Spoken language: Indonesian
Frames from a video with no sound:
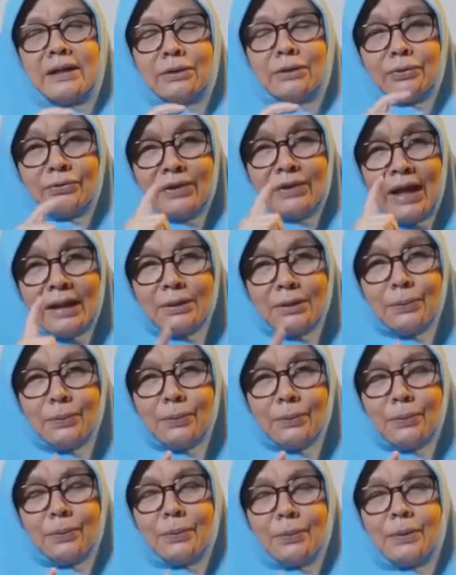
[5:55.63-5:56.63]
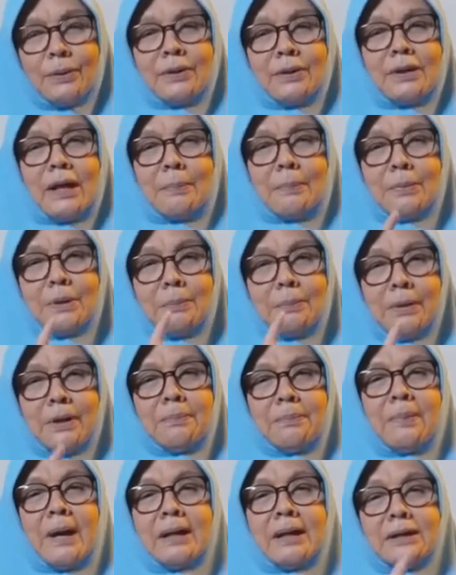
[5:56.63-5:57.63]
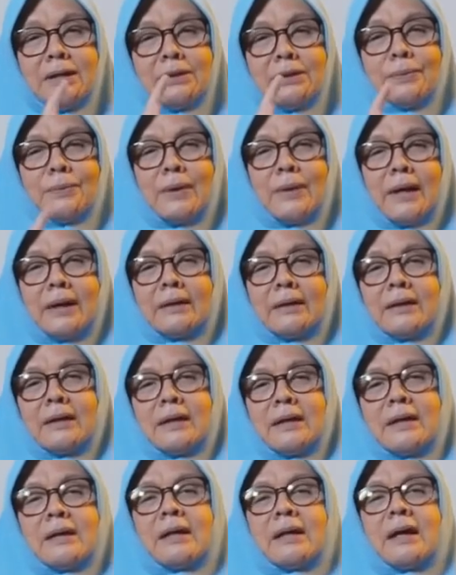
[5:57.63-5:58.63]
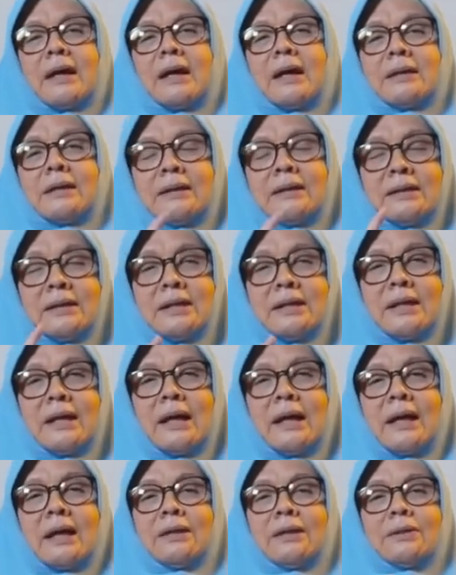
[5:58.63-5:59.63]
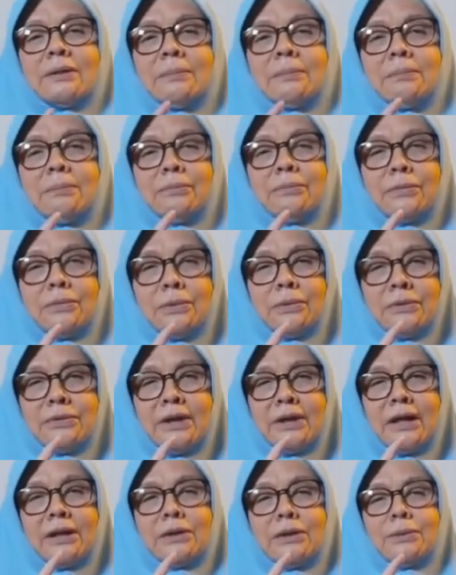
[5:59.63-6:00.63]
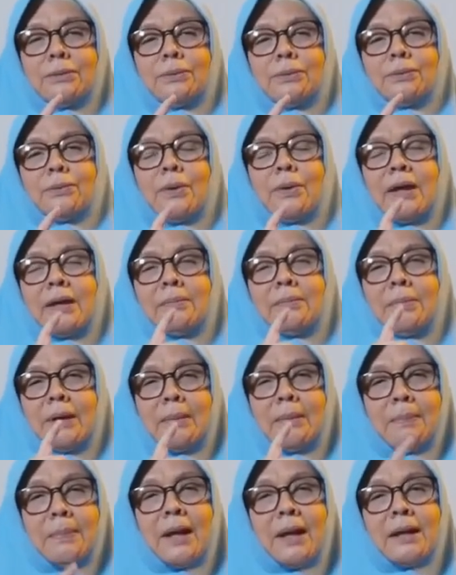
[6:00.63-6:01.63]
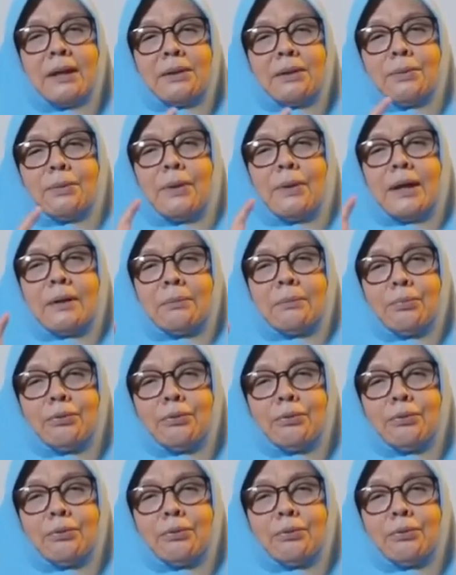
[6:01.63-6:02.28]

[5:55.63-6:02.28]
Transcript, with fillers: itu satu, tapi pribadi Tuhan ada tiga, yaitu Tuhan Bapa, Tuhan